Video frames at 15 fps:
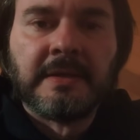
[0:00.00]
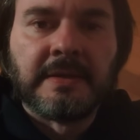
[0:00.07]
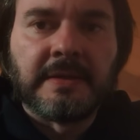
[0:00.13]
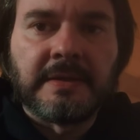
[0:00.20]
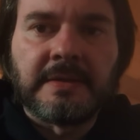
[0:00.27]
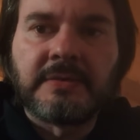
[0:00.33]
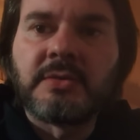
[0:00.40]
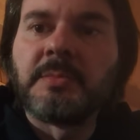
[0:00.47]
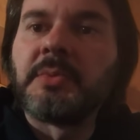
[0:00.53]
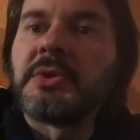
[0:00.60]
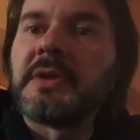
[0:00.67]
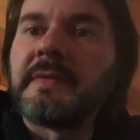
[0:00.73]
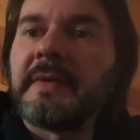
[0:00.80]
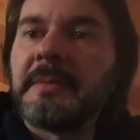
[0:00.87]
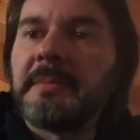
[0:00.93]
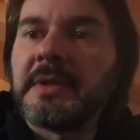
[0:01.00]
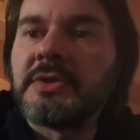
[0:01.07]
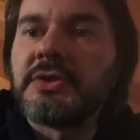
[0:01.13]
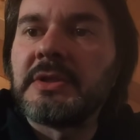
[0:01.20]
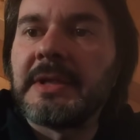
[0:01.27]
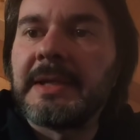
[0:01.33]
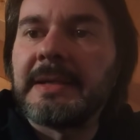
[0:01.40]
Eh, si poteva
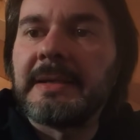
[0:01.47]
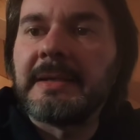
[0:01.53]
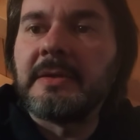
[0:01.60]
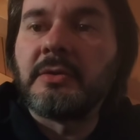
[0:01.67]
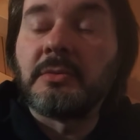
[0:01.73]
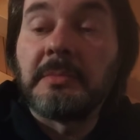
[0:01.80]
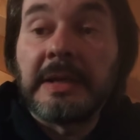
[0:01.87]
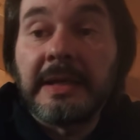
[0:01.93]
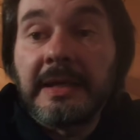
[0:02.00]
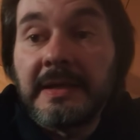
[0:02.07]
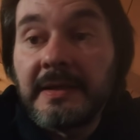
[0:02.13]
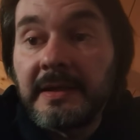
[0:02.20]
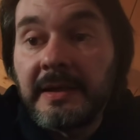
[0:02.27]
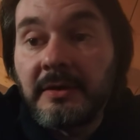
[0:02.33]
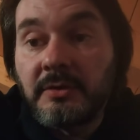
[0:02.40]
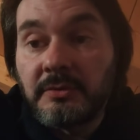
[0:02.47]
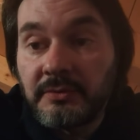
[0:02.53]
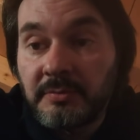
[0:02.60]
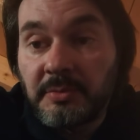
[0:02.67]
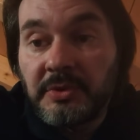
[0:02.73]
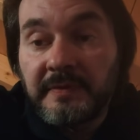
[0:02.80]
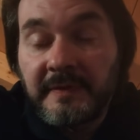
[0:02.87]
immaginare, ecco, magari ecco, si
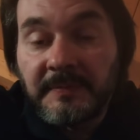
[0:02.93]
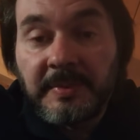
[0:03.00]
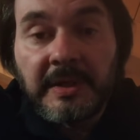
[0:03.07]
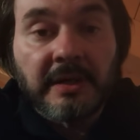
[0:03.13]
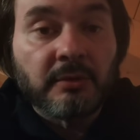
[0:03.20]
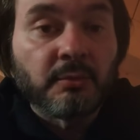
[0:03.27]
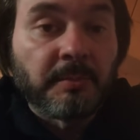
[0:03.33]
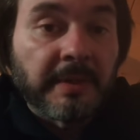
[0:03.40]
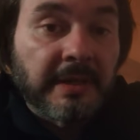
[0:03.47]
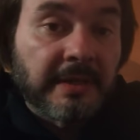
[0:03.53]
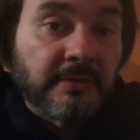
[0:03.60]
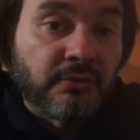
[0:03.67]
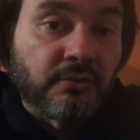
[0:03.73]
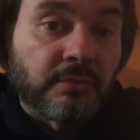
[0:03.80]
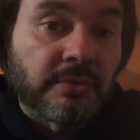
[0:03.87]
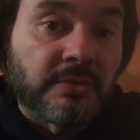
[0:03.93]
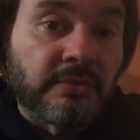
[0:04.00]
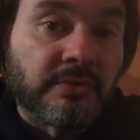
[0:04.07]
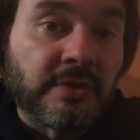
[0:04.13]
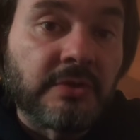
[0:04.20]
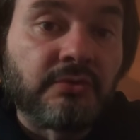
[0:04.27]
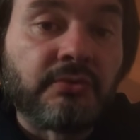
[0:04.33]
poteva sperare in un pareggio, questo
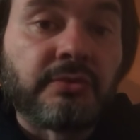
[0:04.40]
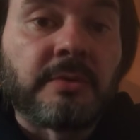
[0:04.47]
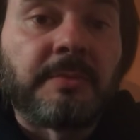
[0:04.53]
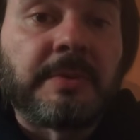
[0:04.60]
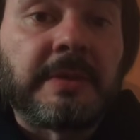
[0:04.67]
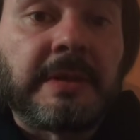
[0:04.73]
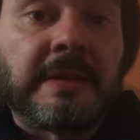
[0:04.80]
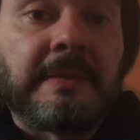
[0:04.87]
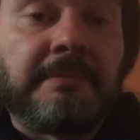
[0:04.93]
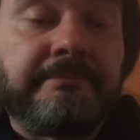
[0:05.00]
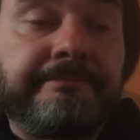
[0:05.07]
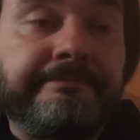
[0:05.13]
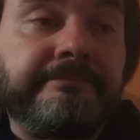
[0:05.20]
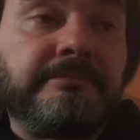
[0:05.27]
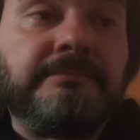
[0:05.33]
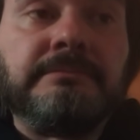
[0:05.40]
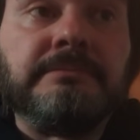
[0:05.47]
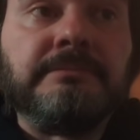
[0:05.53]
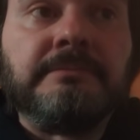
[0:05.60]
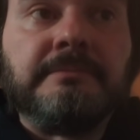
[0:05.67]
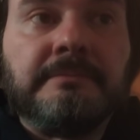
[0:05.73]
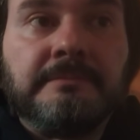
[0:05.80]
sì, giusto perché
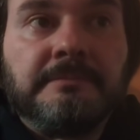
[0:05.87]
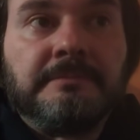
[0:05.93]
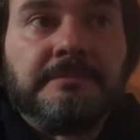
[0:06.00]
mm,